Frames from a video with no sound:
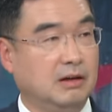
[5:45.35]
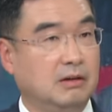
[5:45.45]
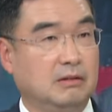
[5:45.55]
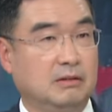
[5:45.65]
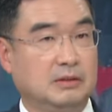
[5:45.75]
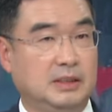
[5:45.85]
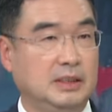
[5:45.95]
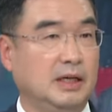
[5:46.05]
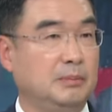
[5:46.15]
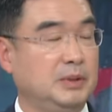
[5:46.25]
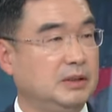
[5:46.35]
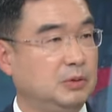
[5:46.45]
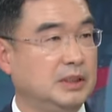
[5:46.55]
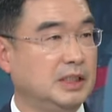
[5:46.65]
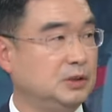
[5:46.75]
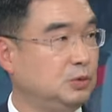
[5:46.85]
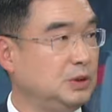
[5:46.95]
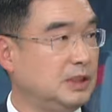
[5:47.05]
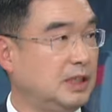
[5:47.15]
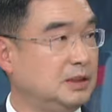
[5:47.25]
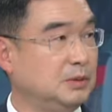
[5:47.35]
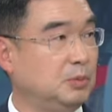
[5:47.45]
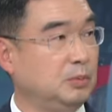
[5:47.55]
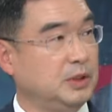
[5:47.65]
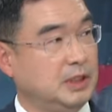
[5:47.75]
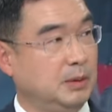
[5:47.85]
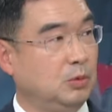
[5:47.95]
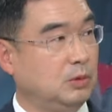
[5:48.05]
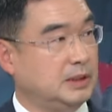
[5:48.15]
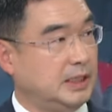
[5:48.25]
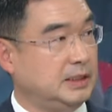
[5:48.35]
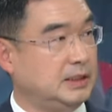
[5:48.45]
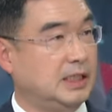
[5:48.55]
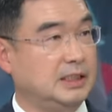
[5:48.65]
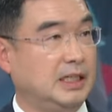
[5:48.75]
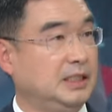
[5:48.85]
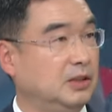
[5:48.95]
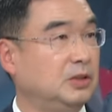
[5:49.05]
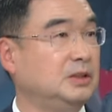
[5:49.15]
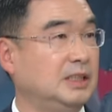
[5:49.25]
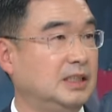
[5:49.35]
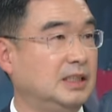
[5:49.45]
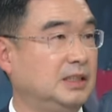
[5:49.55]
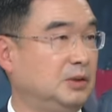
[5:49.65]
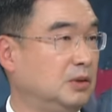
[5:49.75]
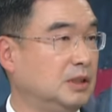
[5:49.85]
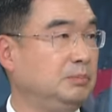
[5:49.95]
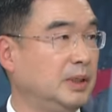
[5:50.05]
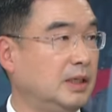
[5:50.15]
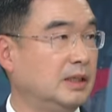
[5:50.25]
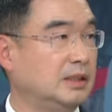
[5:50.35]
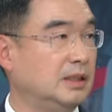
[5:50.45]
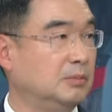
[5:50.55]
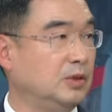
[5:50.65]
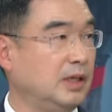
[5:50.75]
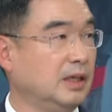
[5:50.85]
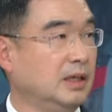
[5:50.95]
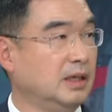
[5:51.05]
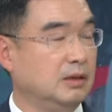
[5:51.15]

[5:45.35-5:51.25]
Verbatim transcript: 어, 기압이 굉장히 순식간에 지금 보면 예보가 세시간 단위, 여섯 시간 단위로 급변하기 때문에 예.